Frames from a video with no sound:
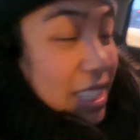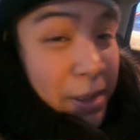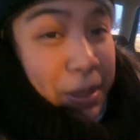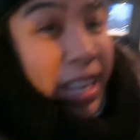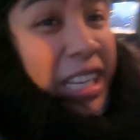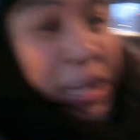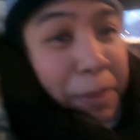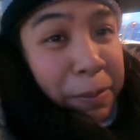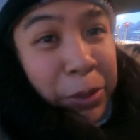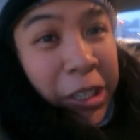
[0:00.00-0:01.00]
sa mga hindi
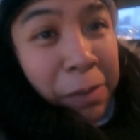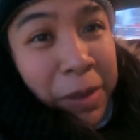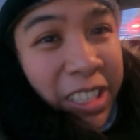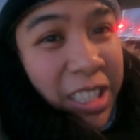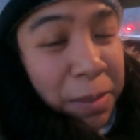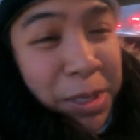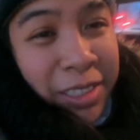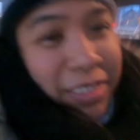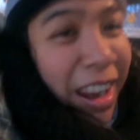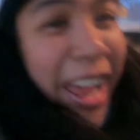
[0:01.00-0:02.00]
pa po
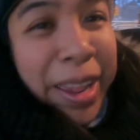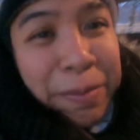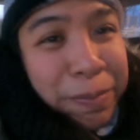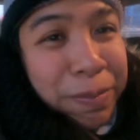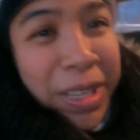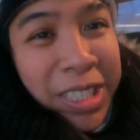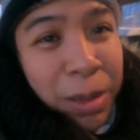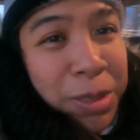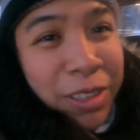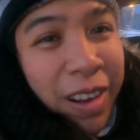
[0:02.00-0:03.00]
nakapag-subscribe,
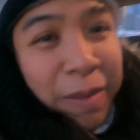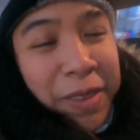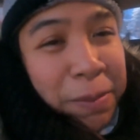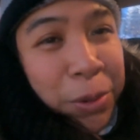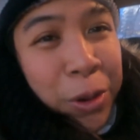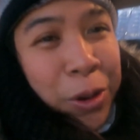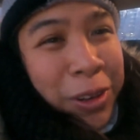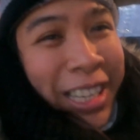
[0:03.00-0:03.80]
mag-subscribe na po.